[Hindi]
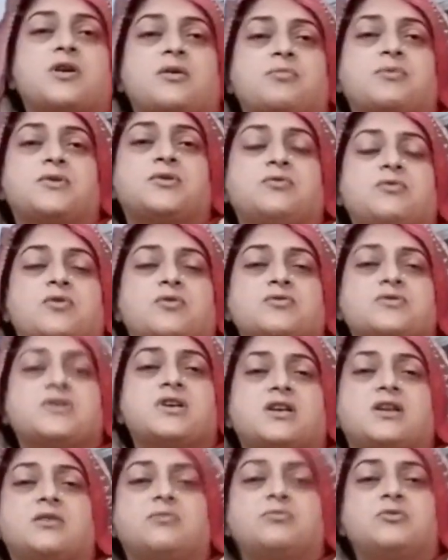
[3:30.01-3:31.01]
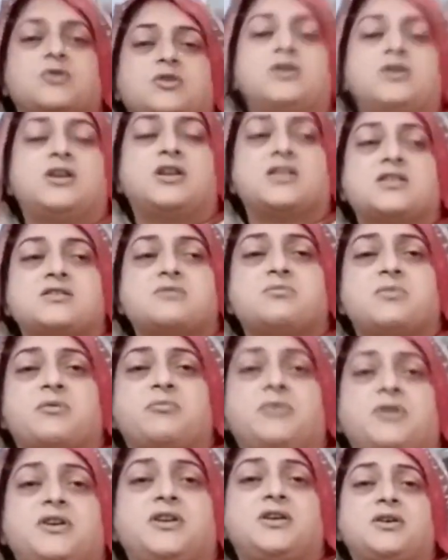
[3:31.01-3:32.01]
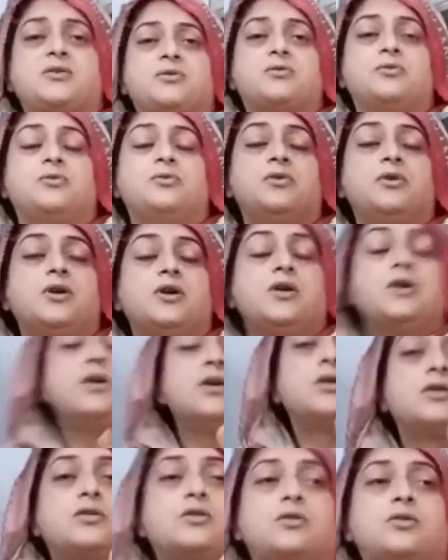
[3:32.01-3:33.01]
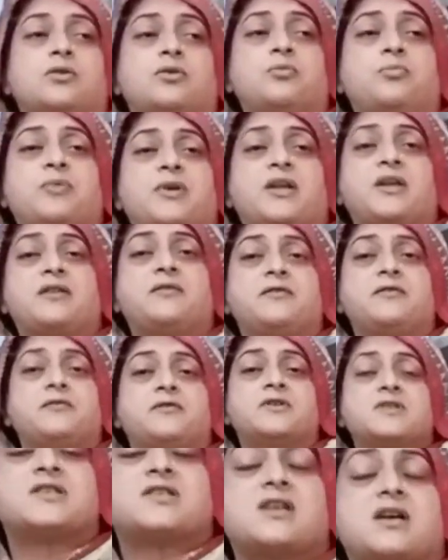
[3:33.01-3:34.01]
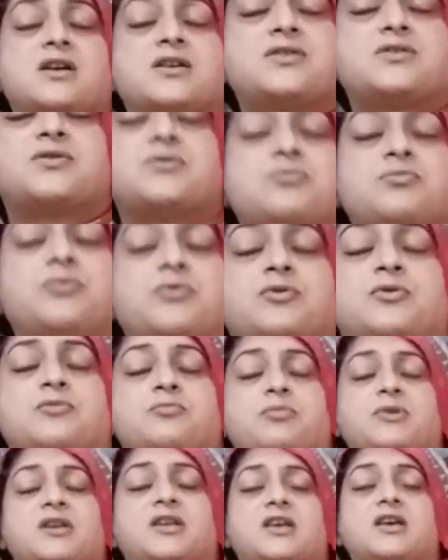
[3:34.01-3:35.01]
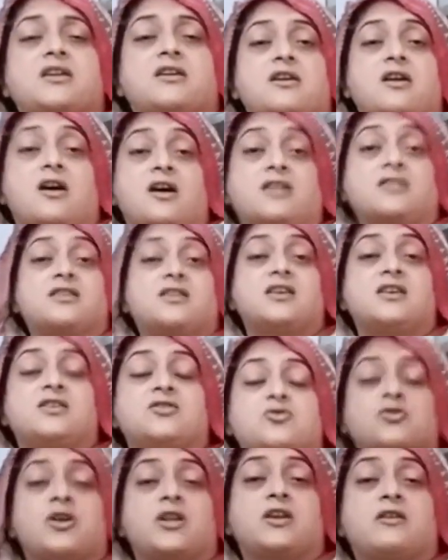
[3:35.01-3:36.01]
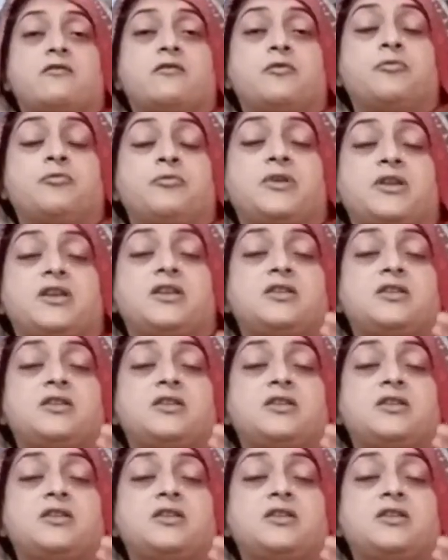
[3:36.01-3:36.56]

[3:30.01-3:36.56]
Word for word: बिल्कुल ख़राब हो गई हैं ना मुझे इस तरह फ़ील होता है जैसे मेरी आंखों के ऊपर ना कोई पत्थर आ गिर है